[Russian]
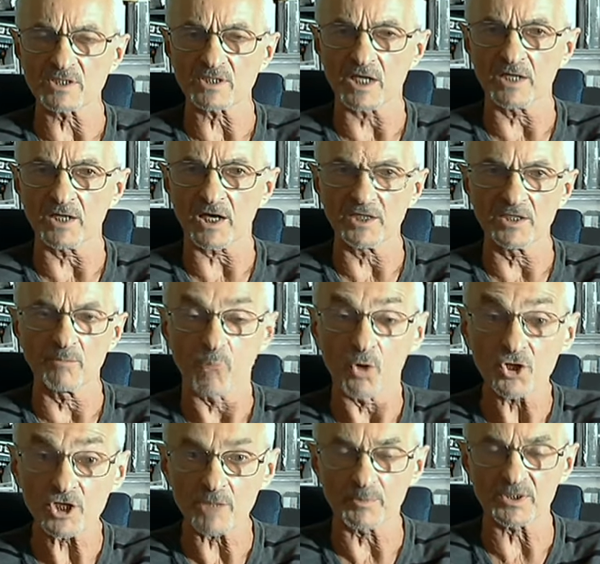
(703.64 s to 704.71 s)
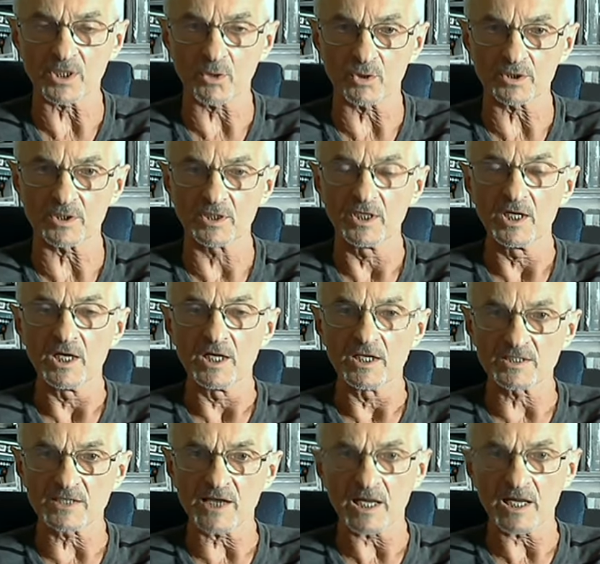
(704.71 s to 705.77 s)
странах, они большие патриоты
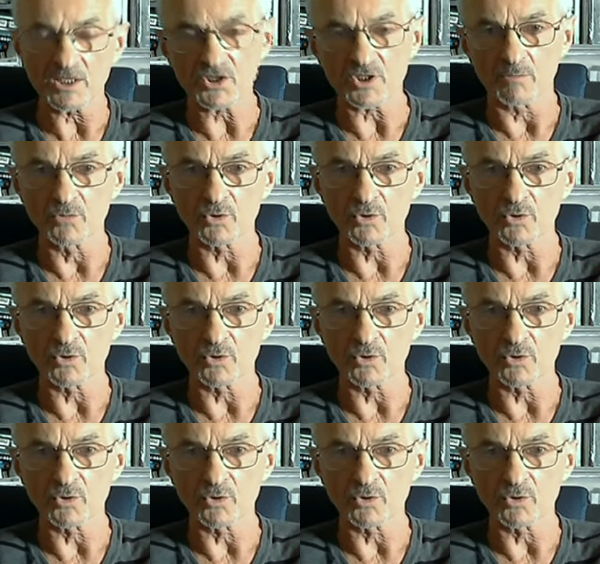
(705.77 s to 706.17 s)
Израиля, чем